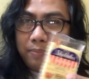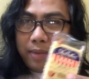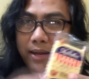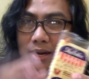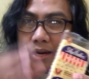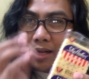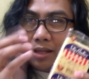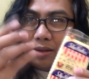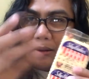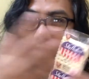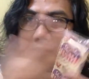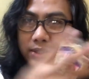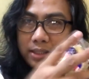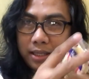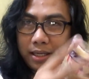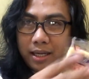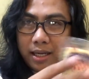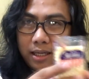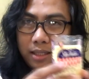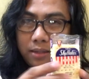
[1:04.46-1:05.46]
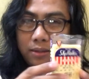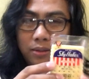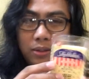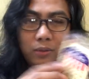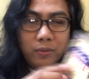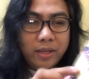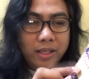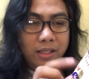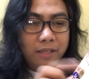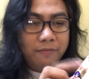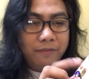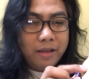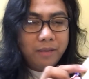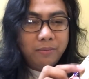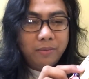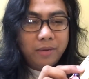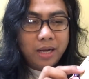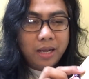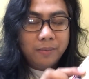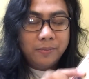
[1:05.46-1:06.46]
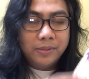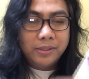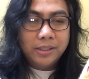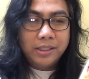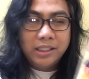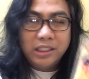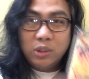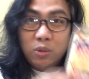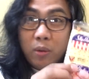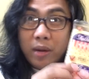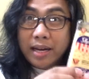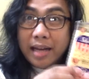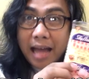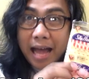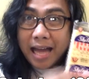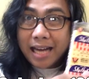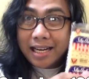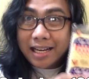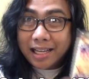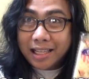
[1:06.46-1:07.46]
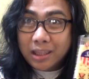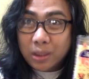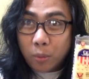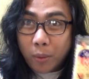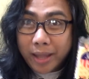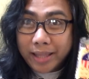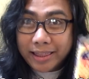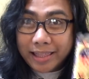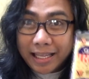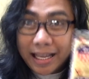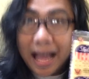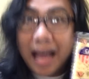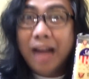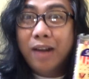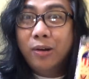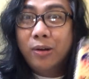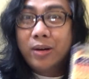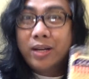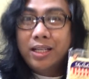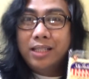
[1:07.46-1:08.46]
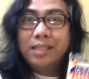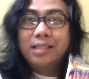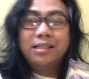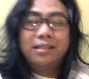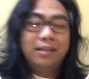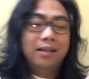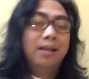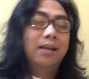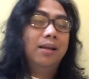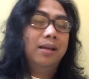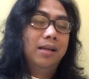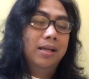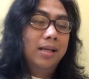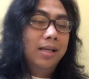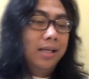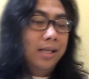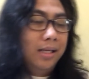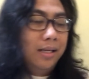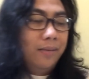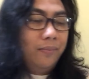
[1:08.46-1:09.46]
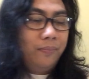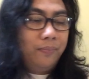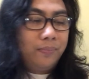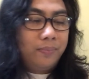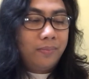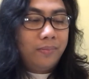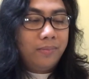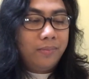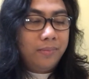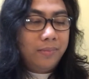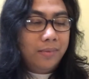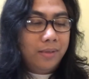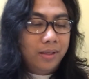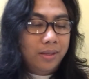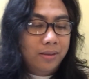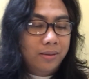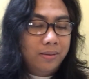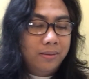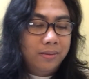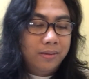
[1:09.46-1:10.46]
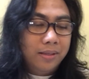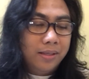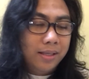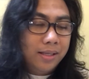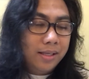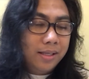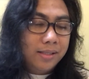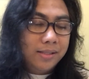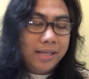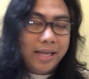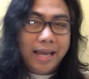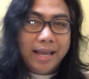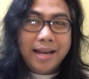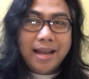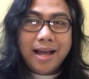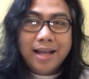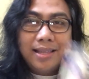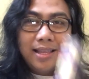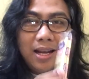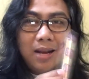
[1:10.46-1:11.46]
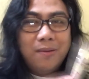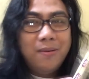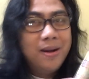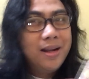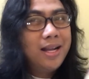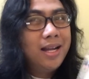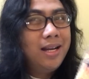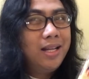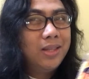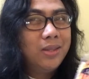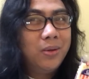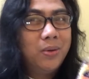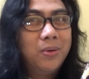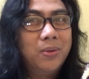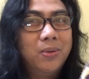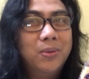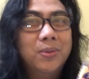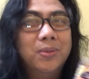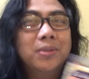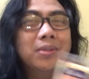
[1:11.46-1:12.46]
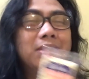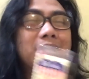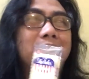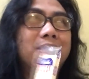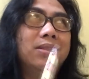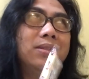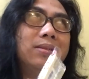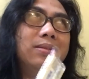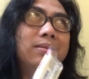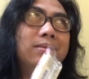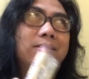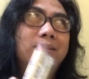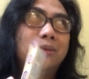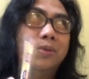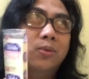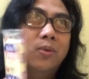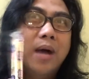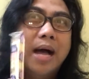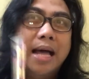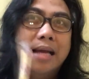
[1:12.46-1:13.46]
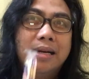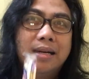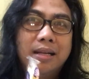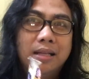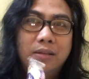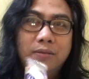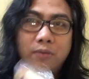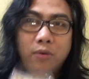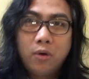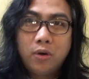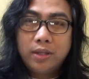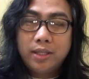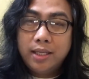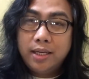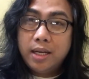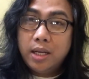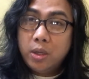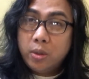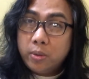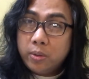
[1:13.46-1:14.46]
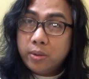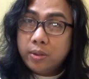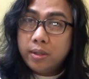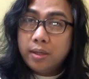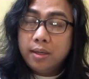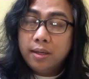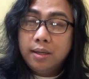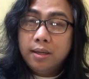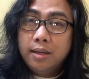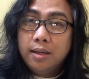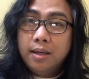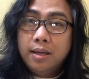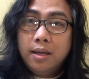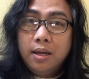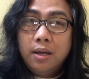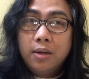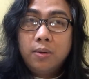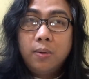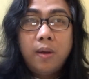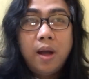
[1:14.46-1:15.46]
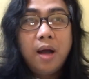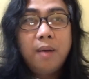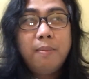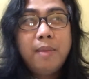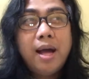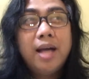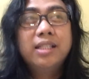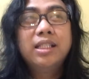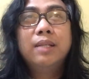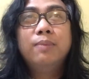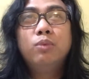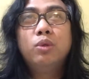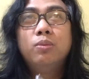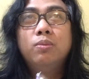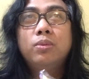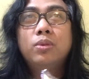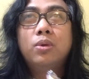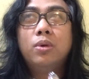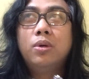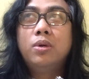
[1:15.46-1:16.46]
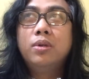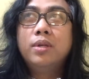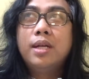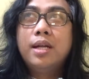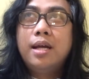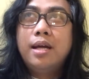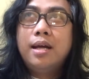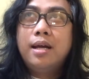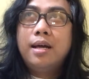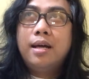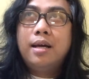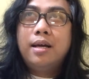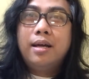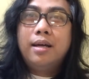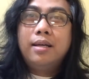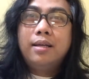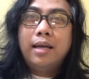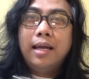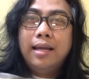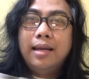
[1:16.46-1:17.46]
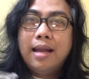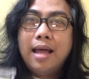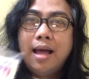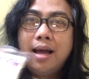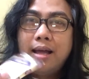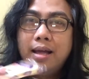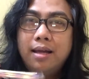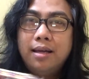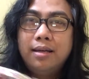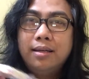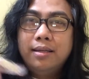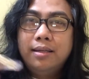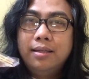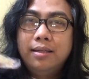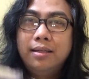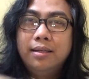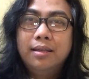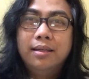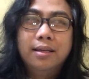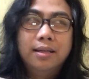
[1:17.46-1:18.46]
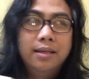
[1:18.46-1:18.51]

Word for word: pala na to, isang ganito, 25 grams, is 120 calories. Yun. Eh, nakadalawang ganito ako. So, 240 na yon. Kung ang maximum ko na kailangang